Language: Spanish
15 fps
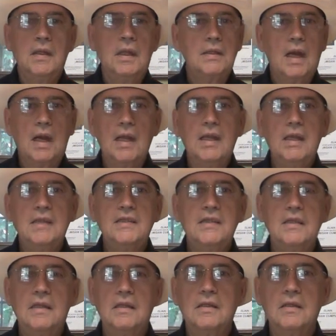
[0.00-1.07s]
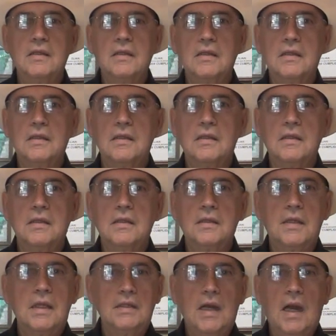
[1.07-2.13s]
tendrán que decidir,
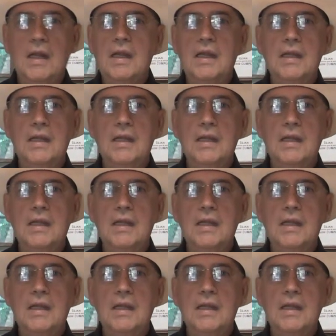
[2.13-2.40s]
tendrán